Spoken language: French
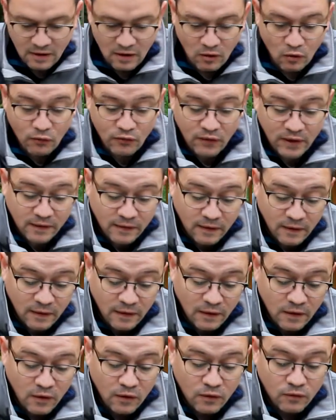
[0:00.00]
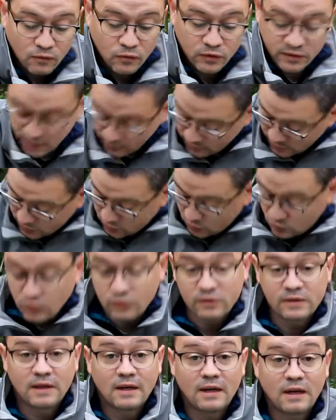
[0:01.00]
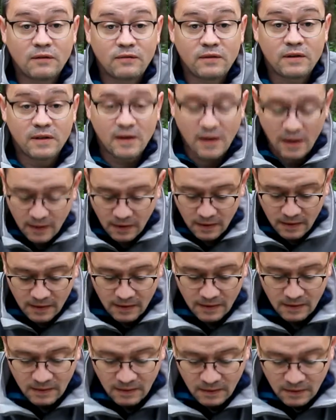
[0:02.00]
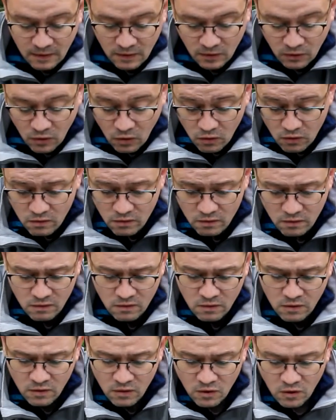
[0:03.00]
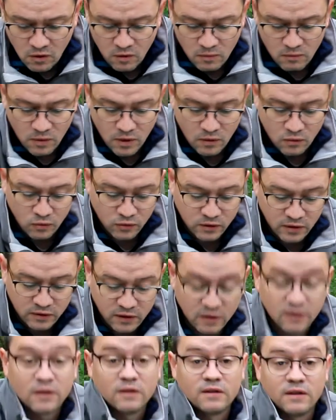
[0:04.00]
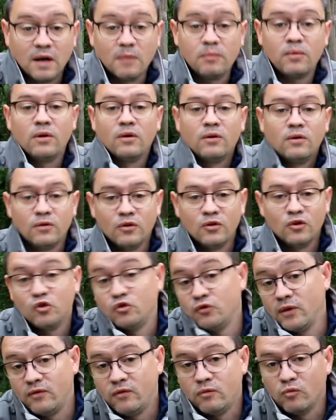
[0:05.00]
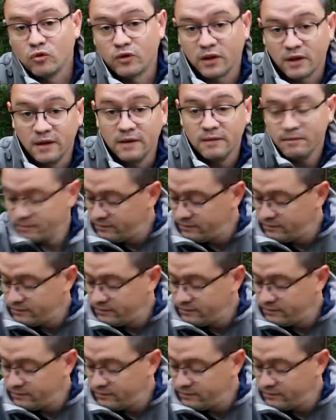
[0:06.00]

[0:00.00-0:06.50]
Au fait, vous savez ce que c'est que la Ficaire Non bah, Écoutez, c'est très simple. Je vais vous montrer.